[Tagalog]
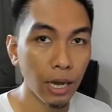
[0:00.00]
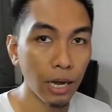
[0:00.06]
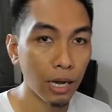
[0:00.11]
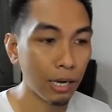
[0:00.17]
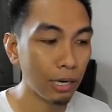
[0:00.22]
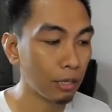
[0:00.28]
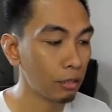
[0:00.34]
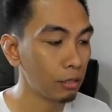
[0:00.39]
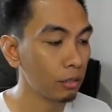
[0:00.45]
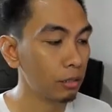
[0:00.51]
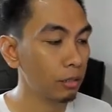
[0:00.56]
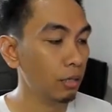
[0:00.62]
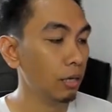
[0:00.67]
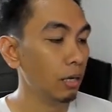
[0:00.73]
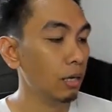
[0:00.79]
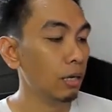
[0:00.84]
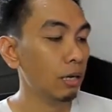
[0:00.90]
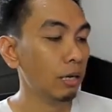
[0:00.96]
ang
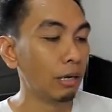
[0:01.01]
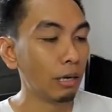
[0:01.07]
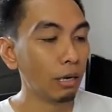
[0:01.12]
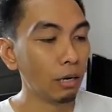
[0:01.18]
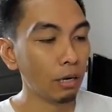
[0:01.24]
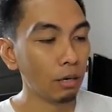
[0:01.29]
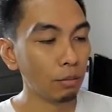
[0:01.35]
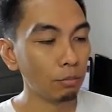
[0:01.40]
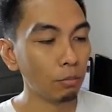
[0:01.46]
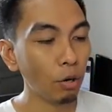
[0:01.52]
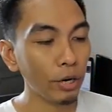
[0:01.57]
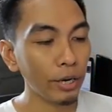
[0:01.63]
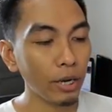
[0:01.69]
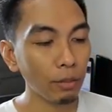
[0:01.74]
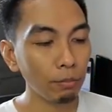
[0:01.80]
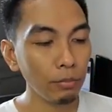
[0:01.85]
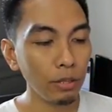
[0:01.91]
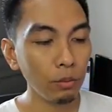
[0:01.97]
uh,
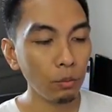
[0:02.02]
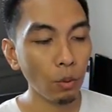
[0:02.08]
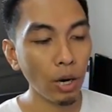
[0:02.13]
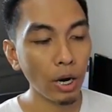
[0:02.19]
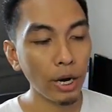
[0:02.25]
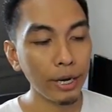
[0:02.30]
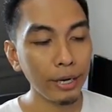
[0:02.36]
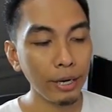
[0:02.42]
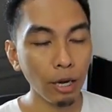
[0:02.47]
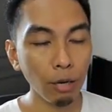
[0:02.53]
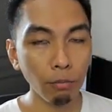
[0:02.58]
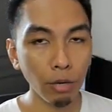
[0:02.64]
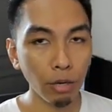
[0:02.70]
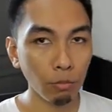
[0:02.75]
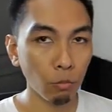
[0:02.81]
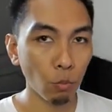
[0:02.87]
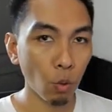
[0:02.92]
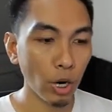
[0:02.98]
Boya BY
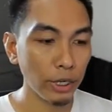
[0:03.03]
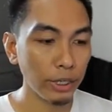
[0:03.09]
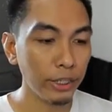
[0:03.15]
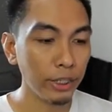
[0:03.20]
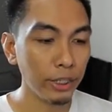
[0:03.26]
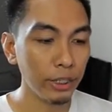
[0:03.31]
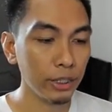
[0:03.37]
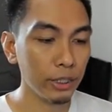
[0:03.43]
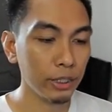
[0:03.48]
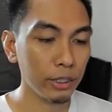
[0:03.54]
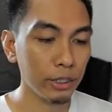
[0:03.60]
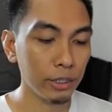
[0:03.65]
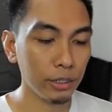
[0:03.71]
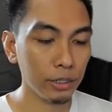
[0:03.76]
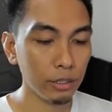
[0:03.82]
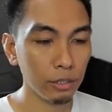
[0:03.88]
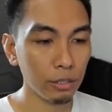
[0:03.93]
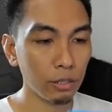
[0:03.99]
MM1.
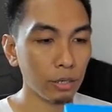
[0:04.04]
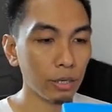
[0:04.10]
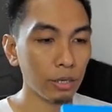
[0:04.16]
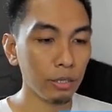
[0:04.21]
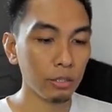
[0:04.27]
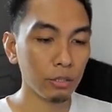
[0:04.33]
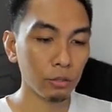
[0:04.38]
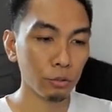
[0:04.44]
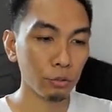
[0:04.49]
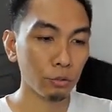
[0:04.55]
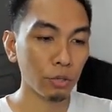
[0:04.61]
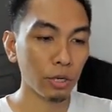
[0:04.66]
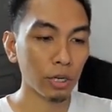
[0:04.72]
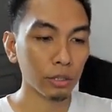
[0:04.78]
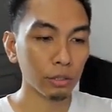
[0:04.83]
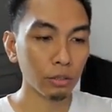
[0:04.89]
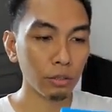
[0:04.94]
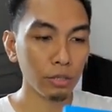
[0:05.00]
Okay, so yung
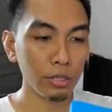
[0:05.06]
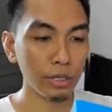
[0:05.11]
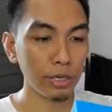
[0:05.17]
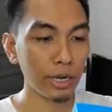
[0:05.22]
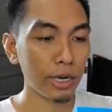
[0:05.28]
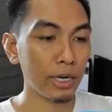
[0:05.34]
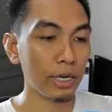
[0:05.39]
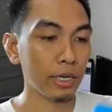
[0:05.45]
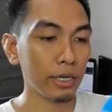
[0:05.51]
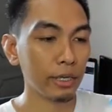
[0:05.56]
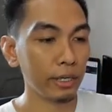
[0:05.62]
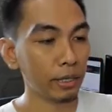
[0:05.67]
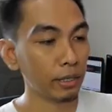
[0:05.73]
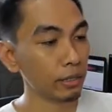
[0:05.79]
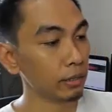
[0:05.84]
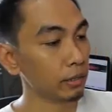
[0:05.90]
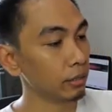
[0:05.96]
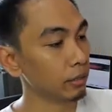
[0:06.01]
karton niya,
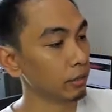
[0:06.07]
ayan,